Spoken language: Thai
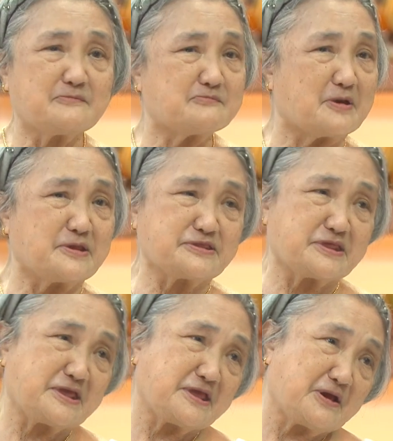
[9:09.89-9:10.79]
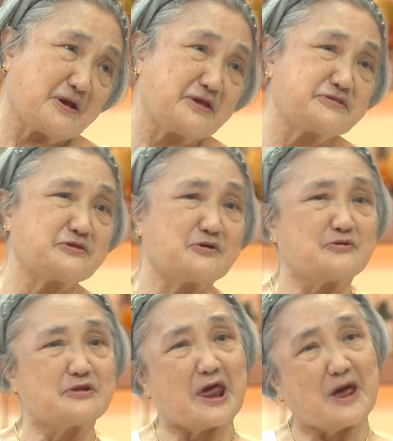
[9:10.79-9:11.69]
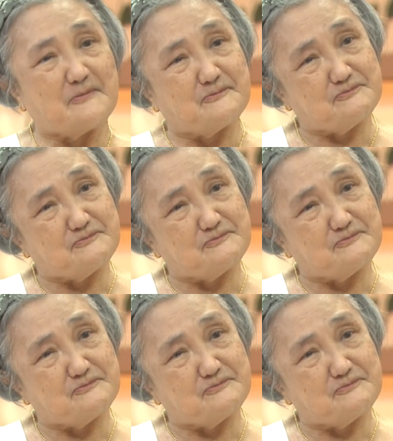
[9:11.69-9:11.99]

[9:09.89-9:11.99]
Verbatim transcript: ไปที่อ้ยุลำม